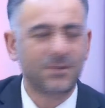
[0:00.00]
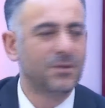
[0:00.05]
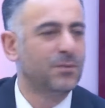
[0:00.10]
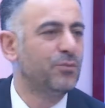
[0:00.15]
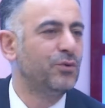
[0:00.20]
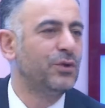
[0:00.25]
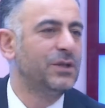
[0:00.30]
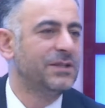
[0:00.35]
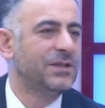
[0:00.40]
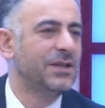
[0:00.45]

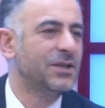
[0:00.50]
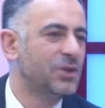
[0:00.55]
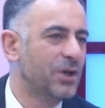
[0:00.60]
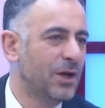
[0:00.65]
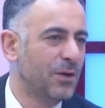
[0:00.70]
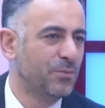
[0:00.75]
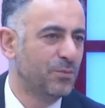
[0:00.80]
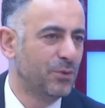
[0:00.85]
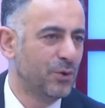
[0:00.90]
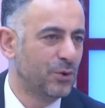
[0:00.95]
bu lise
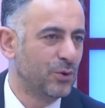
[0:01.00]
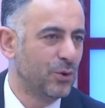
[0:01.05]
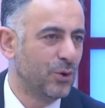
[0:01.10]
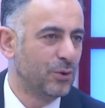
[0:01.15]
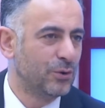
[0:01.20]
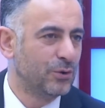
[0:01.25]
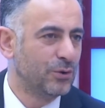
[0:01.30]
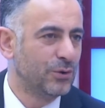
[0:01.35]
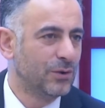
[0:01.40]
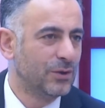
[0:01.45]
şampiyon
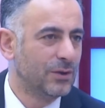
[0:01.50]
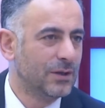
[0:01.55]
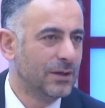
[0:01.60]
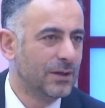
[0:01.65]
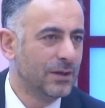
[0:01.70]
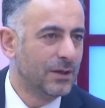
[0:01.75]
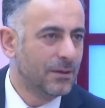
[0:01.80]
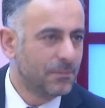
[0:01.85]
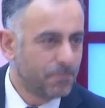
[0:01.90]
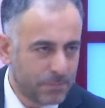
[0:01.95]
oldu.
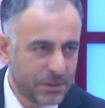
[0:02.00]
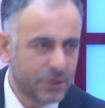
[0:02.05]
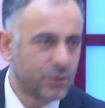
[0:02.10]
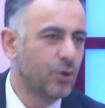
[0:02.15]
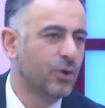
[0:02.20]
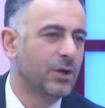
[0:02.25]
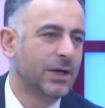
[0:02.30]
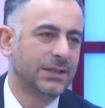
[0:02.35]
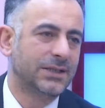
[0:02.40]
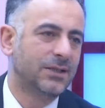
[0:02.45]

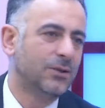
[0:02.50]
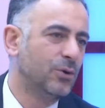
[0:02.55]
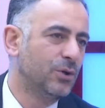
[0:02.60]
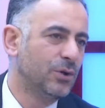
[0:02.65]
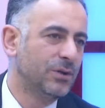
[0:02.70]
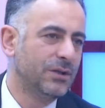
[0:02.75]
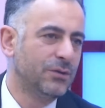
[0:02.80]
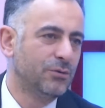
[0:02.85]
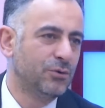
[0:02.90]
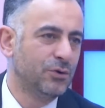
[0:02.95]
Birçok
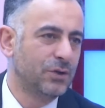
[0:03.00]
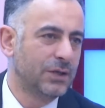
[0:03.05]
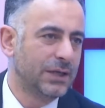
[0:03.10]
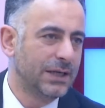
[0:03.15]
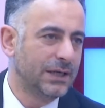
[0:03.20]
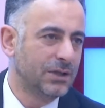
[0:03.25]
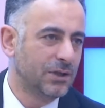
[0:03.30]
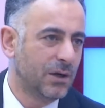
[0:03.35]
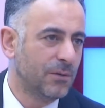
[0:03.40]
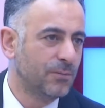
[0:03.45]
kategoride Türkiye
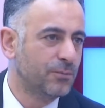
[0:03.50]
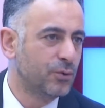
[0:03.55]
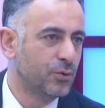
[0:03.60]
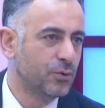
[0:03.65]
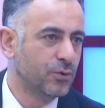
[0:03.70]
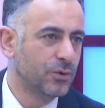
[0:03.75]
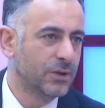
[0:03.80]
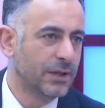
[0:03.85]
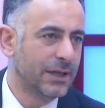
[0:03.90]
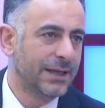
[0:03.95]

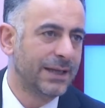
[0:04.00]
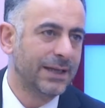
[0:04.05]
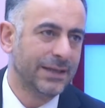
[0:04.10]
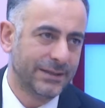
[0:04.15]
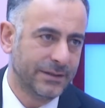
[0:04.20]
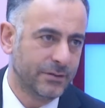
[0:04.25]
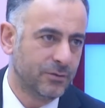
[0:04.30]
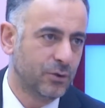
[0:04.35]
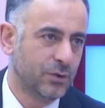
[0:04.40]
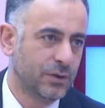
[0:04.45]
şampiyonlukları elde
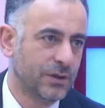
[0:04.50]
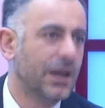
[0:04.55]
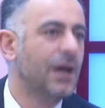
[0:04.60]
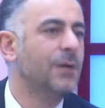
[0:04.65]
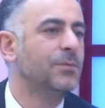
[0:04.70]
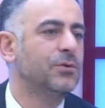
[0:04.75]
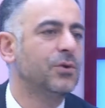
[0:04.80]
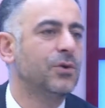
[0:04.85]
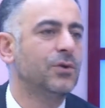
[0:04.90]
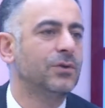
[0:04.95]
ediyor. Evet.
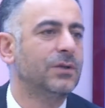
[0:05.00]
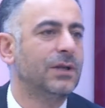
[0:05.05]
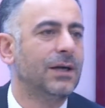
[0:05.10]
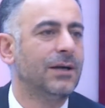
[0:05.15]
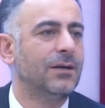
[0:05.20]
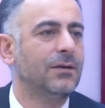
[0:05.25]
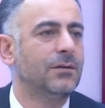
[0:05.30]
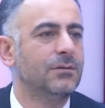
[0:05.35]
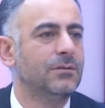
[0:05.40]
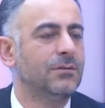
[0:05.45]

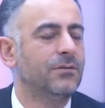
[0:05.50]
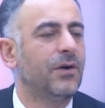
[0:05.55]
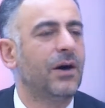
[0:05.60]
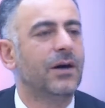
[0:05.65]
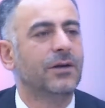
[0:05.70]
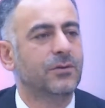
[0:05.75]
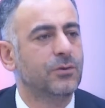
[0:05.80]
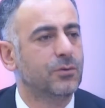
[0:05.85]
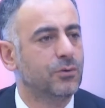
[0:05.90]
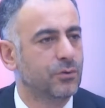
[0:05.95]
Trabzon'da
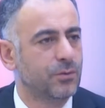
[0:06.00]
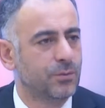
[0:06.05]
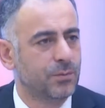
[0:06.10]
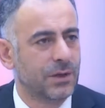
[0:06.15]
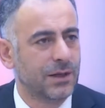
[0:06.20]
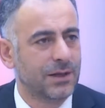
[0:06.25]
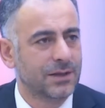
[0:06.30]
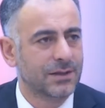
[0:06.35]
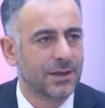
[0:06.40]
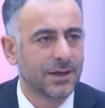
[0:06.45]
farklı
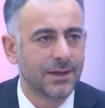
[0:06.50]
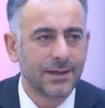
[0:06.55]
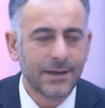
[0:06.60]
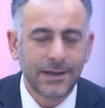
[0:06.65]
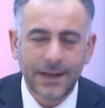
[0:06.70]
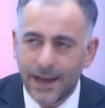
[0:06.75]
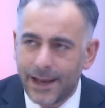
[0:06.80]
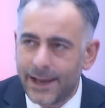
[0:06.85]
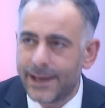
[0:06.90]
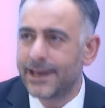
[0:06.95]
gruplarda.
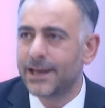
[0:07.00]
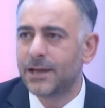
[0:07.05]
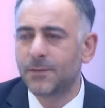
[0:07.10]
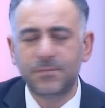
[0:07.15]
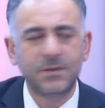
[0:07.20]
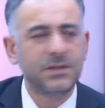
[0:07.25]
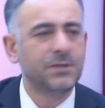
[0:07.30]
Eğer biz